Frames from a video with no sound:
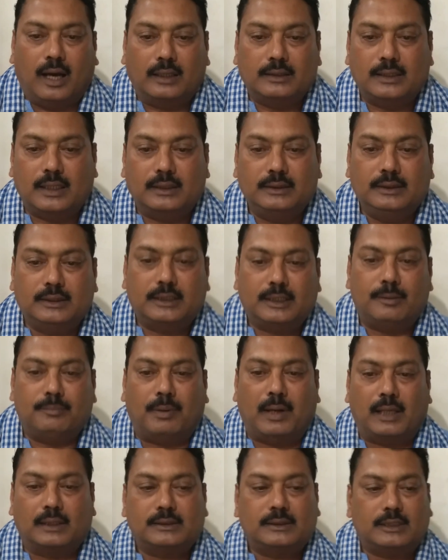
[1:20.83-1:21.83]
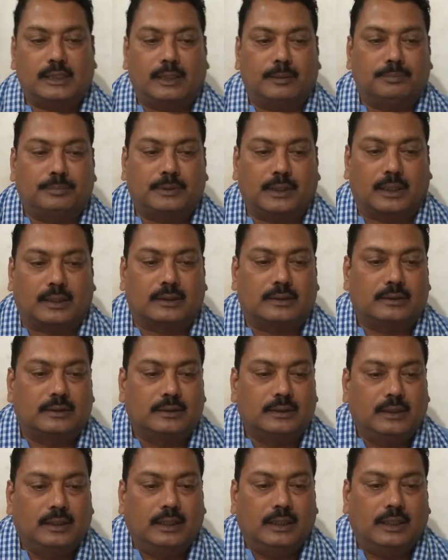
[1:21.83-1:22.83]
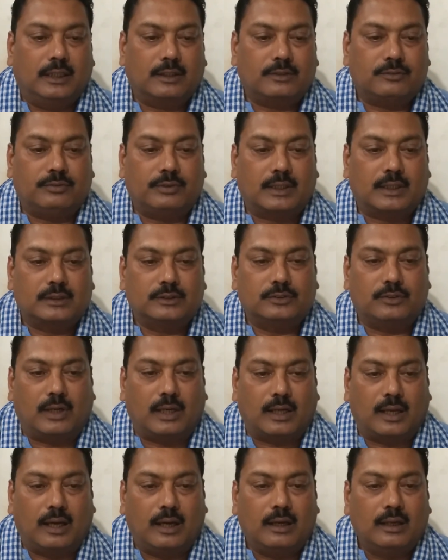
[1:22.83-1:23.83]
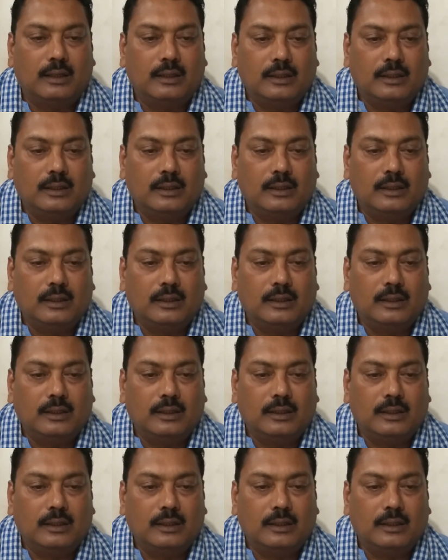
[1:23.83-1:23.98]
आज़ादी के बाद से अब तक एक वर्ग द्वारा